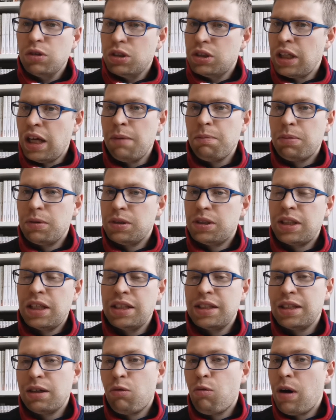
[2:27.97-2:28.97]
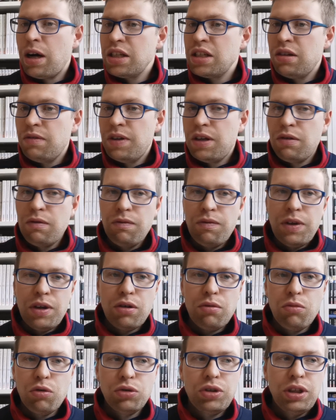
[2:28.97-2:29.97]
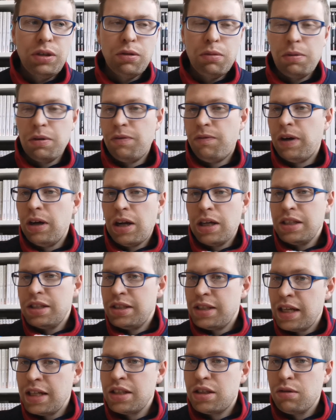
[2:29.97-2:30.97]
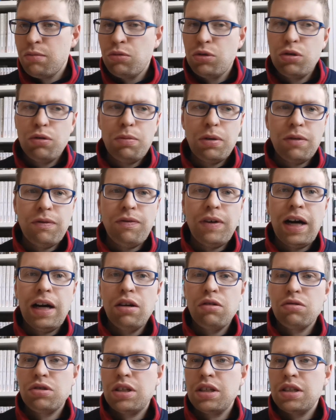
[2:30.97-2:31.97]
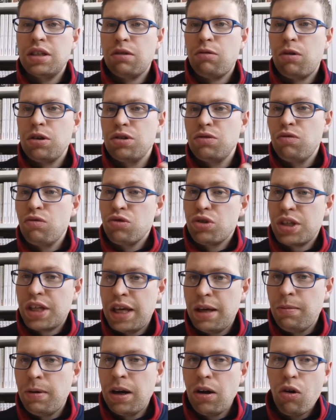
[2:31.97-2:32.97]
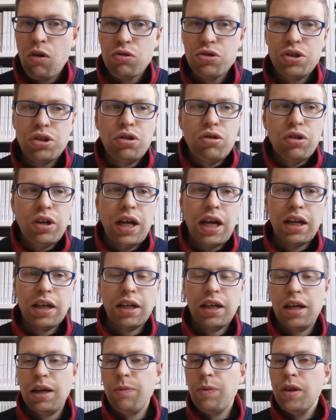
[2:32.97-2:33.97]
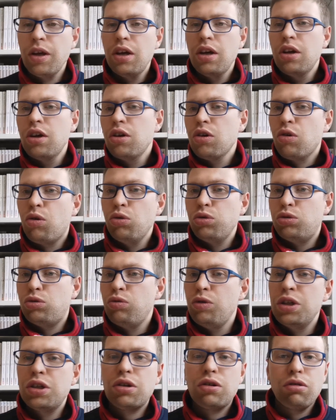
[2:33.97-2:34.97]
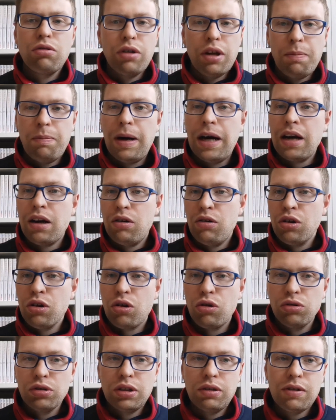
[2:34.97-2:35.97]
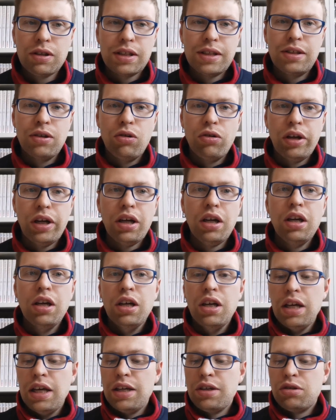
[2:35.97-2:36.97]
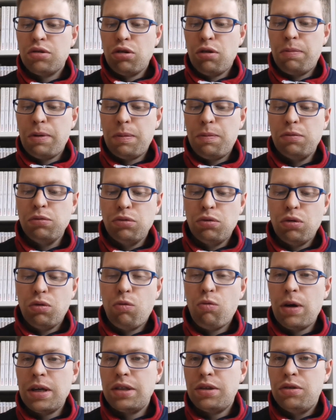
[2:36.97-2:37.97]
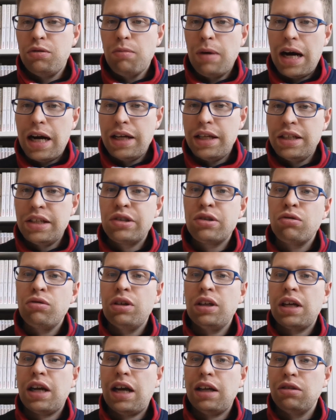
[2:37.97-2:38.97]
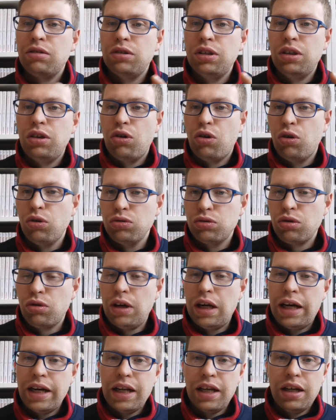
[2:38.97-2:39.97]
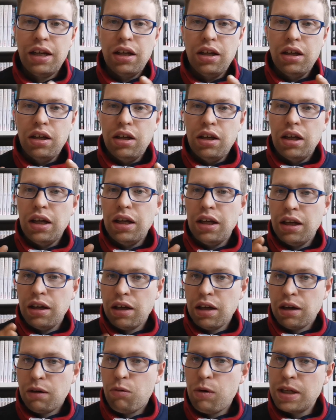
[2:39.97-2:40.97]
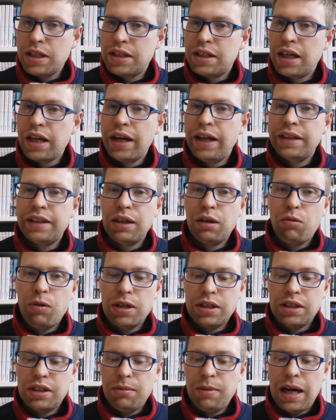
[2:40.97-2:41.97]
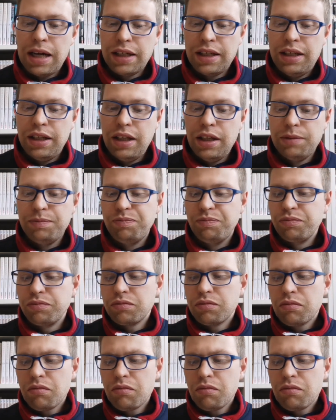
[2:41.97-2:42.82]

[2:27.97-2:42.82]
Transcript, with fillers: sem- senza quasi avere un vero motivo per farlo, anzi senza un motivo per farlo, senza quasi uno schema logico neanche, costruiscono, riparano in continuazione e solo per appunto questi umani sono in grado di controllare eh, questa rete, queste macchine.